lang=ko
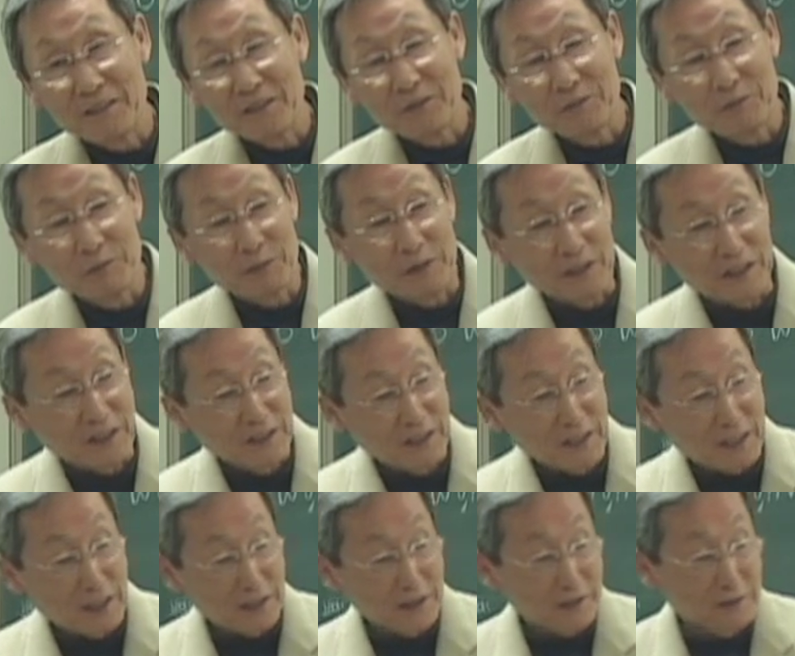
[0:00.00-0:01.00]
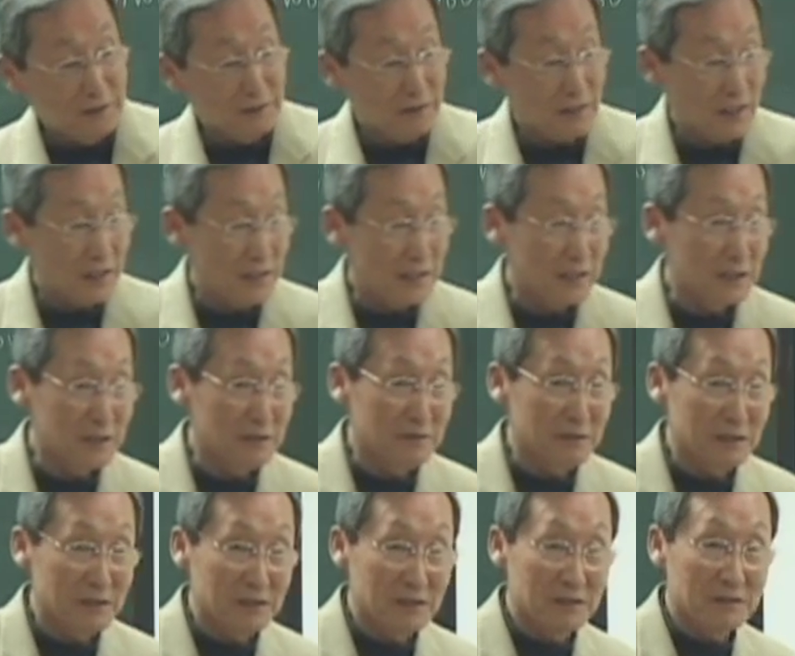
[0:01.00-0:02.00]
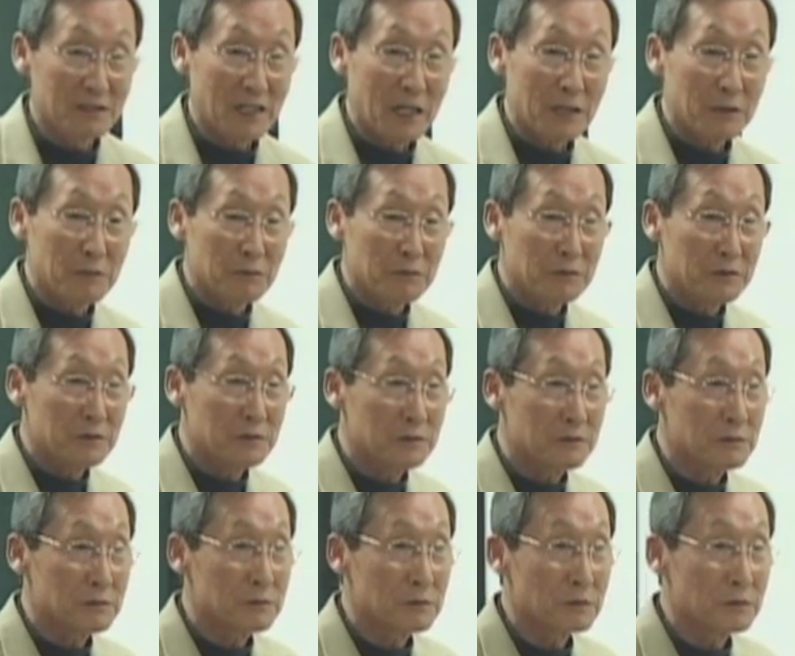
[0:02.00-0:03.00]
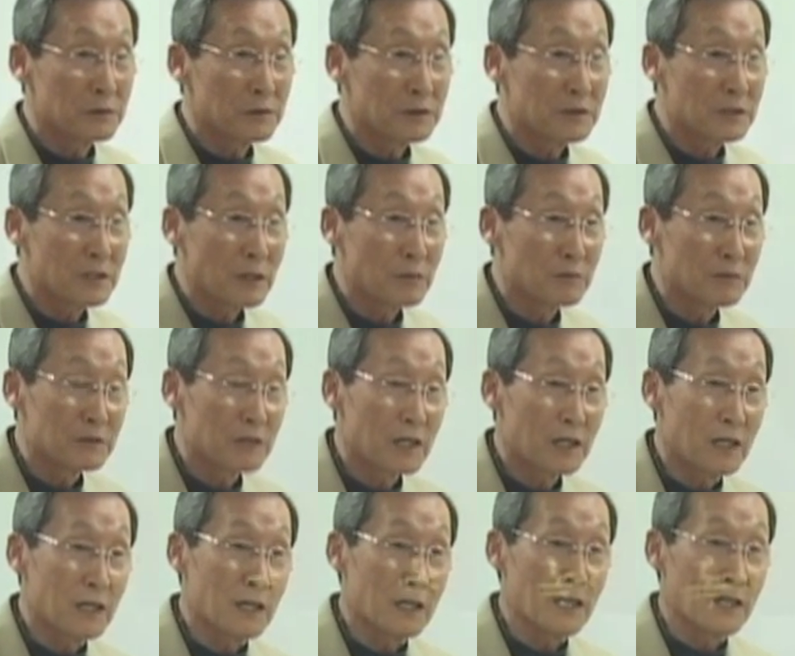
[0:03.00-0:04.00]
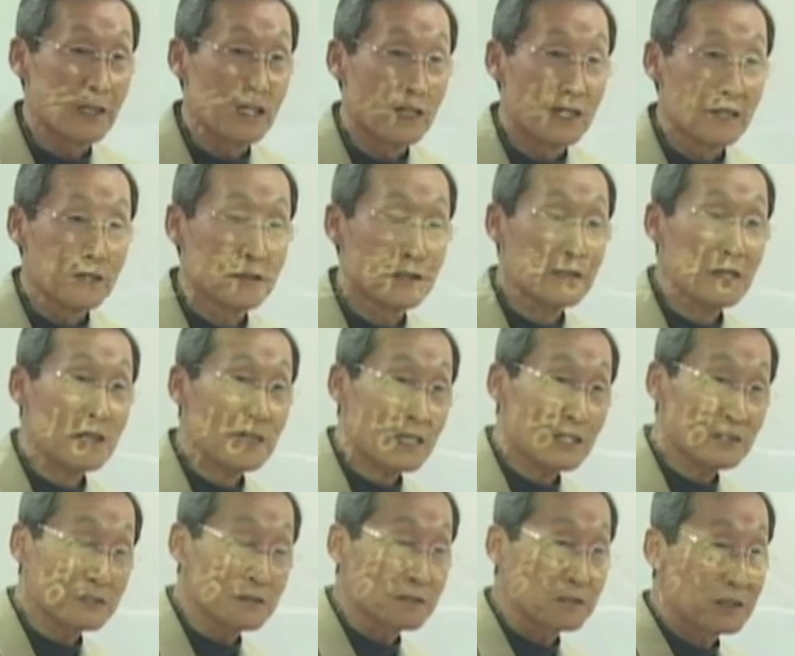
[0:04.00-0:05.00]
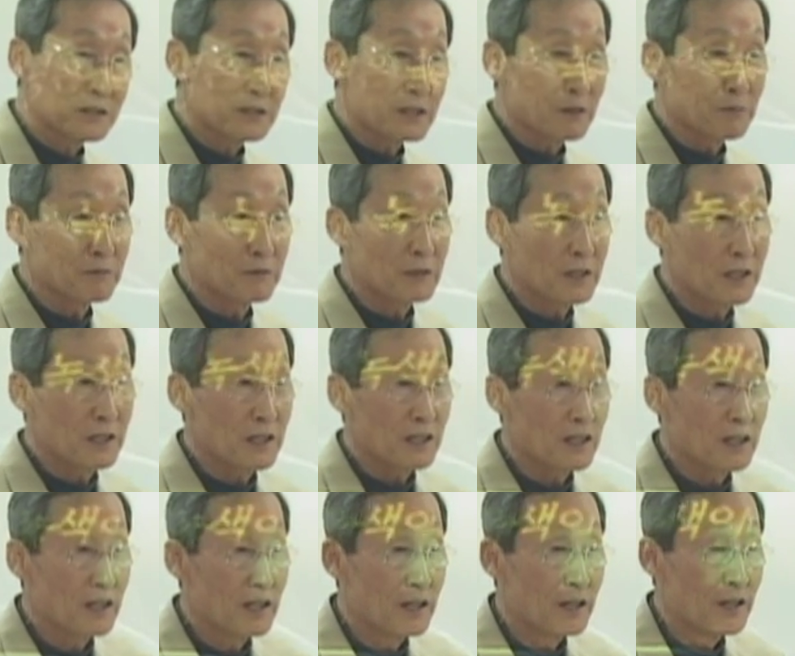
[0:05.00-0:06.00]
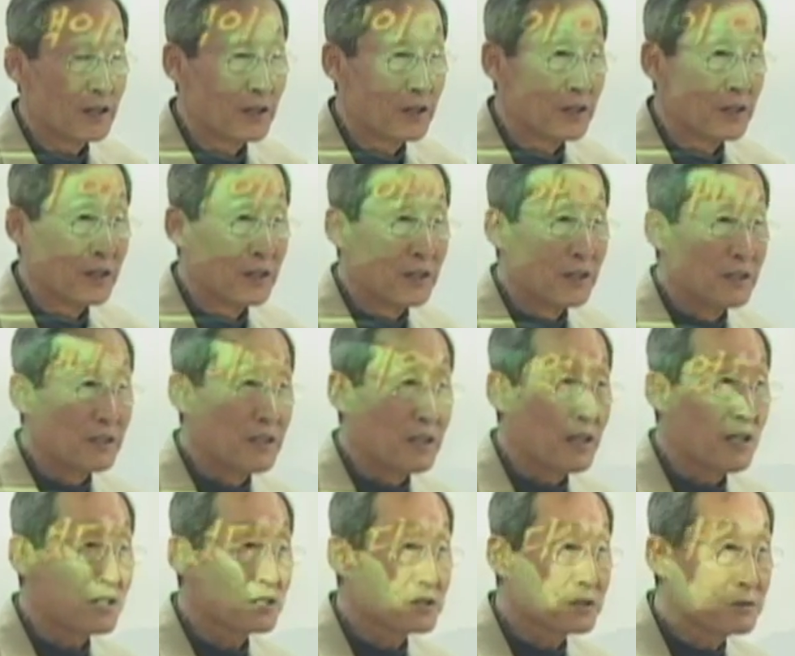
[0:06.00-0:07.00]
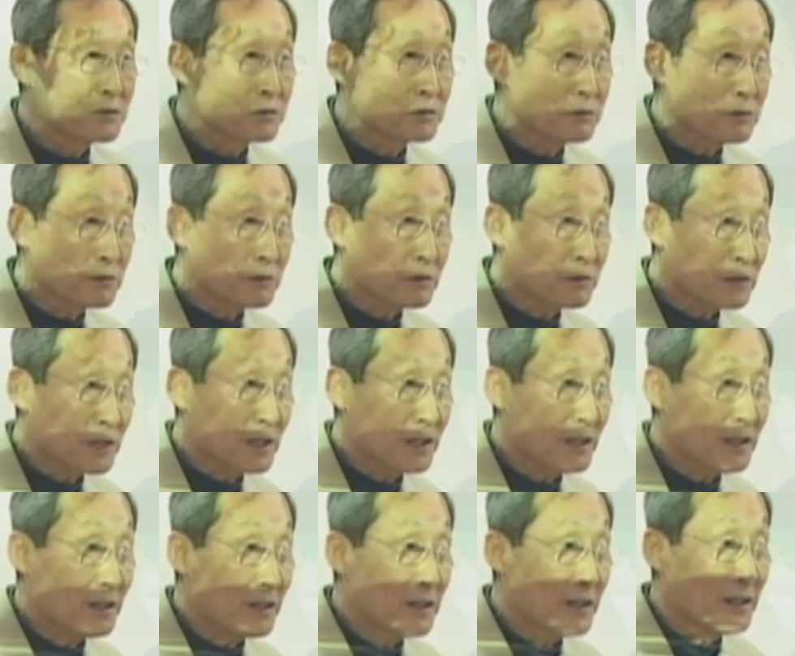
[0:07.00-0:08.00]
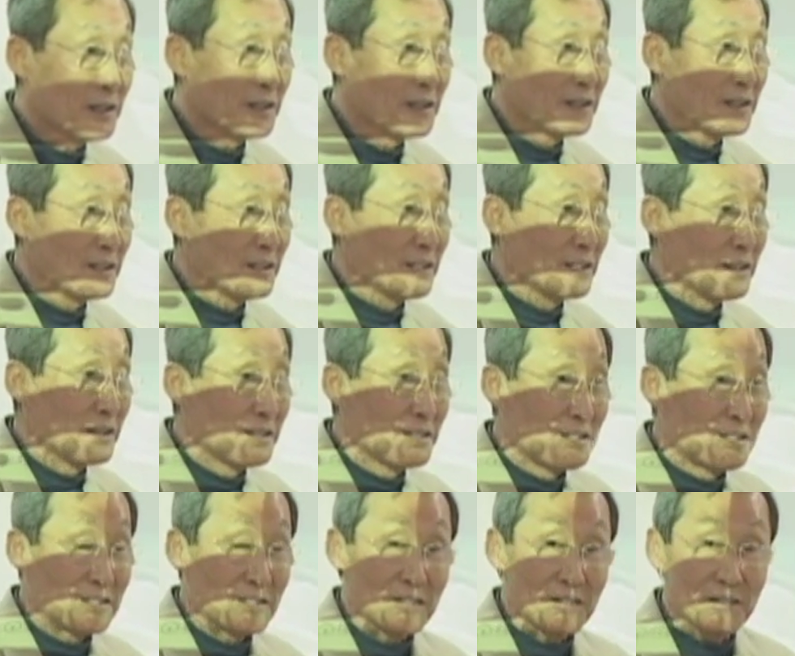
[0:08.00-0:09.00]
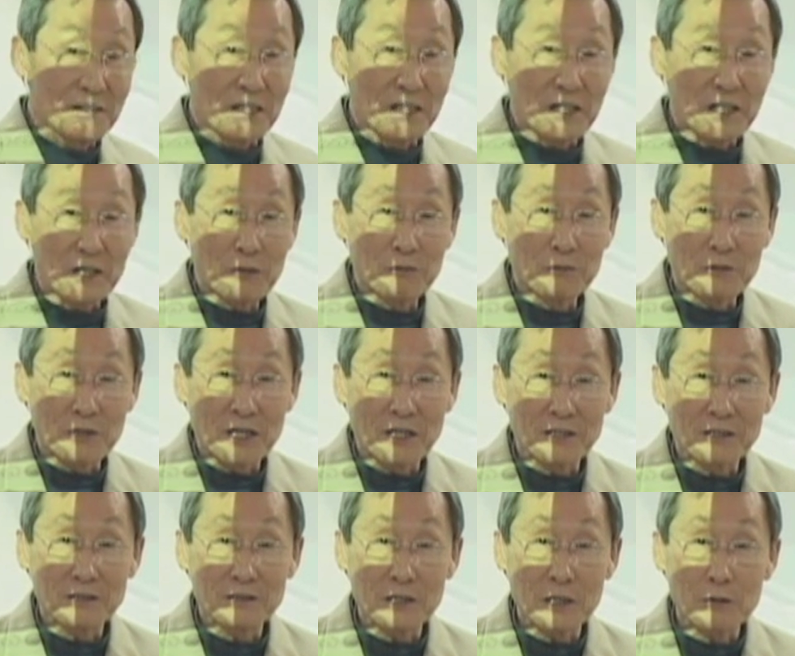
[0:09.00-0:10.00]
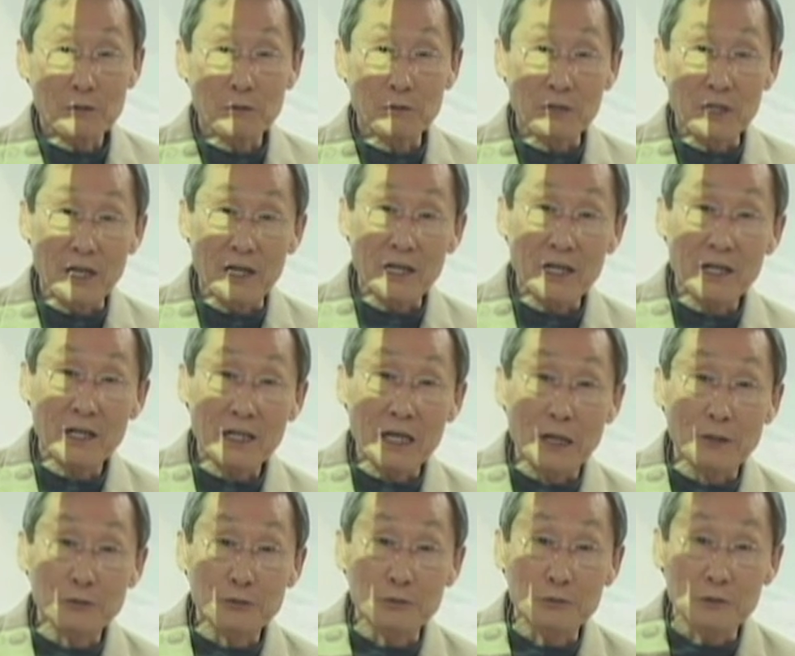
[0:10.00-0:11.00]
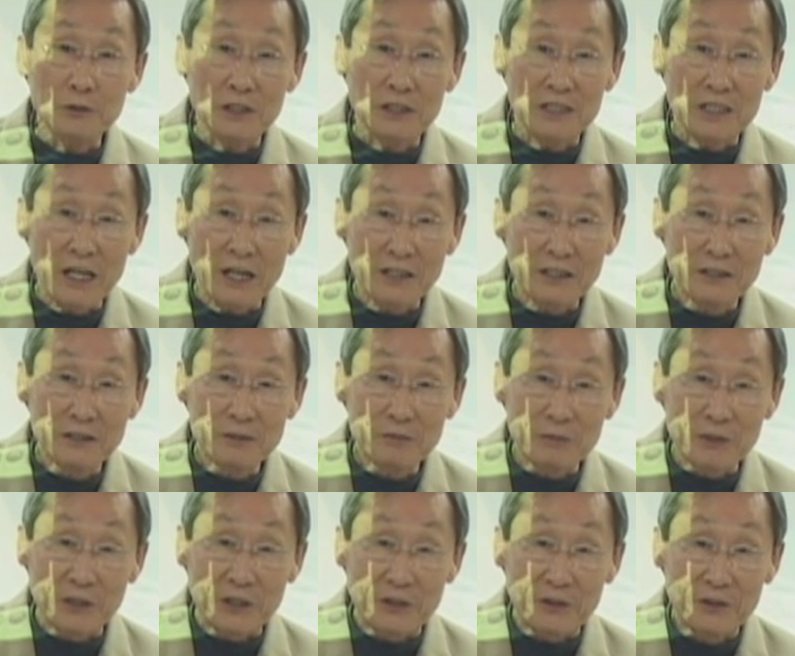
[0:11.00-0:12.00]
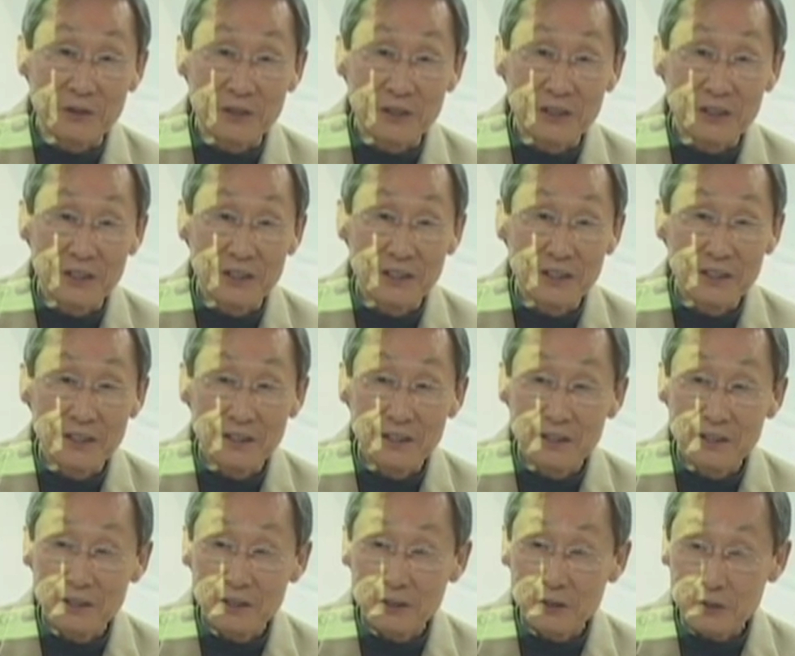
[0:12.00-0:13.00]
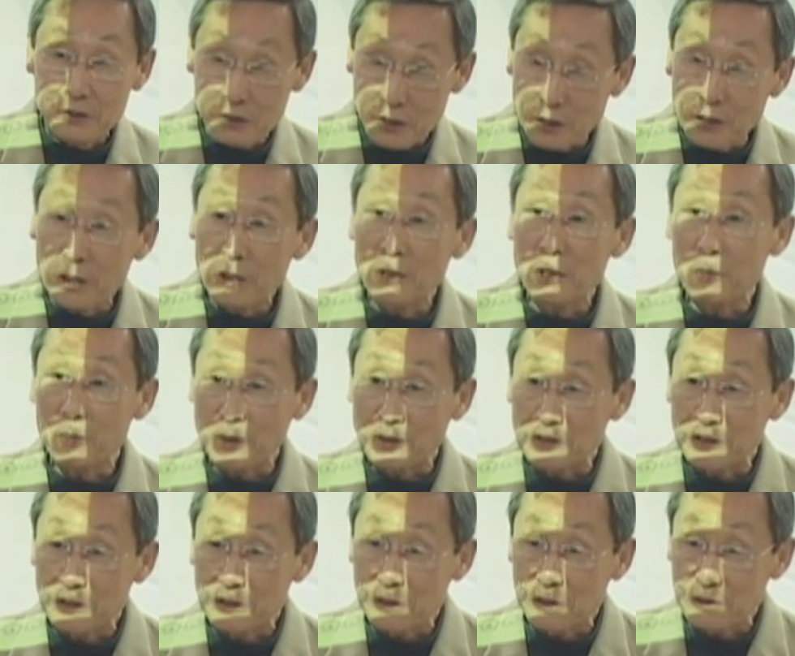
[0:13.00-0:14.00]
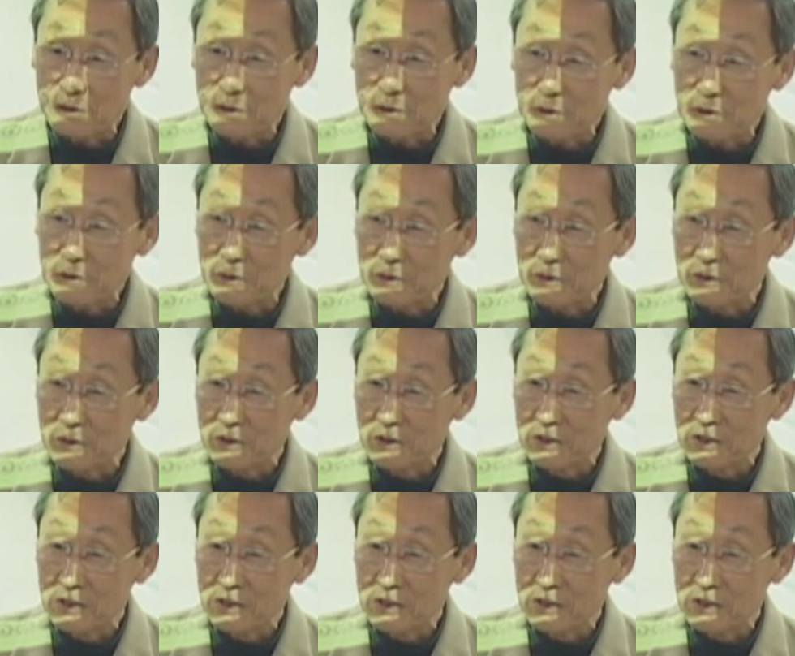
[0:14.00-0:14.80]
그래서 우리 인간은 하나님께서 자유의지를 줬기 때문에 허락하셨기 때문에 내 스스로가 내가 원하는 대로 내가 갈 수 있다는 뭐예요? 착각에 빠지게 되는 거죠.